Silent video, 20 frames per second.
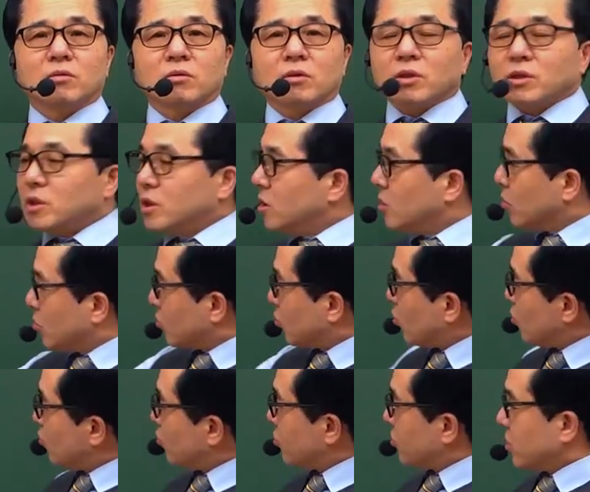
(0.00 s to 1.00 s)
그러니까 이론
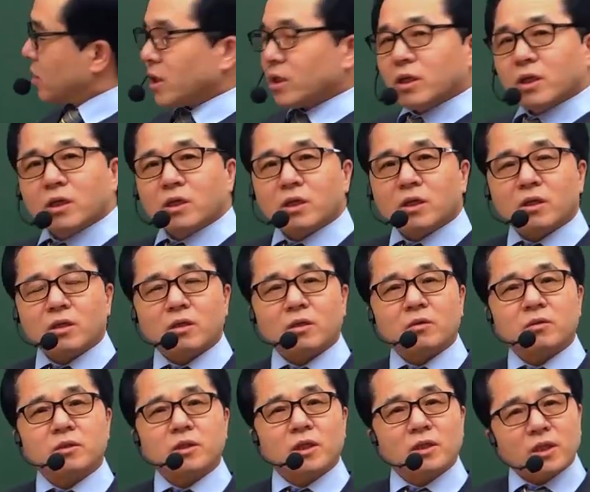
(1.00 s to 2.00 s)
공부를
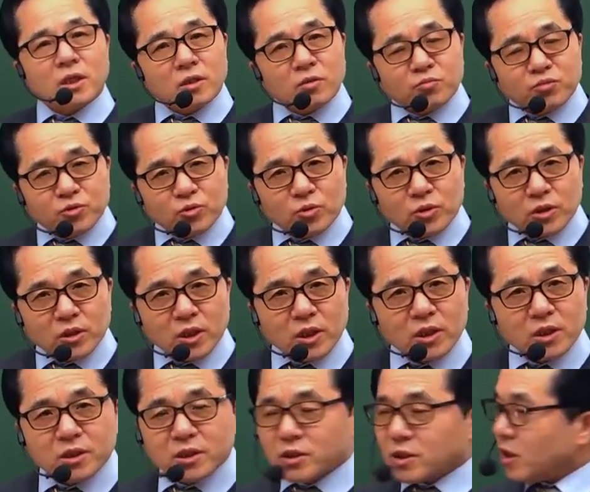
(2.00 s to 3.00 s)
내가 상당히 부족해서
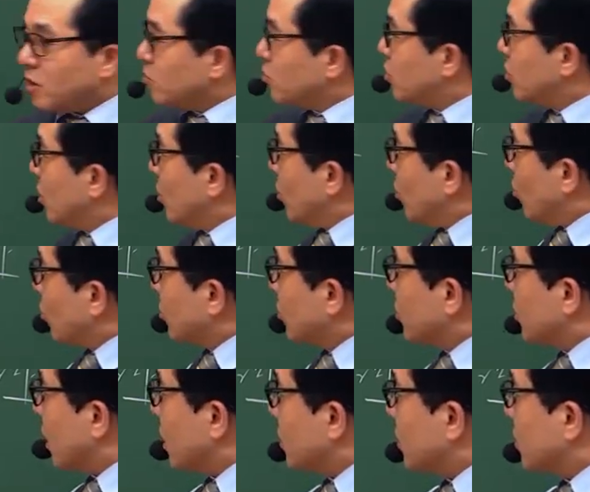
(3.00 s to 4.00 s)
해야 된다면
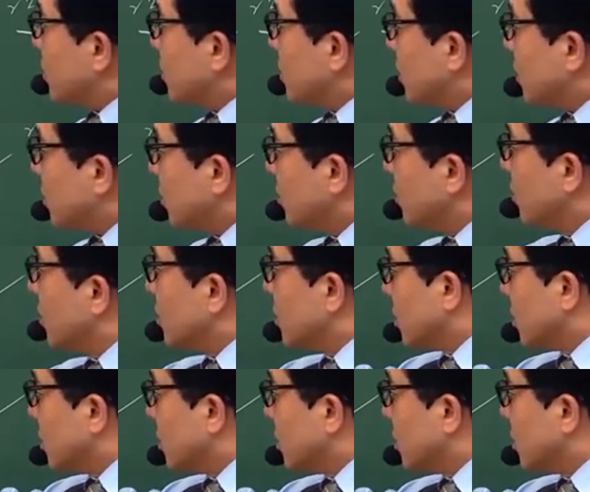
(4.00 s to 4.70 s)
어느 강의 들어야 돼?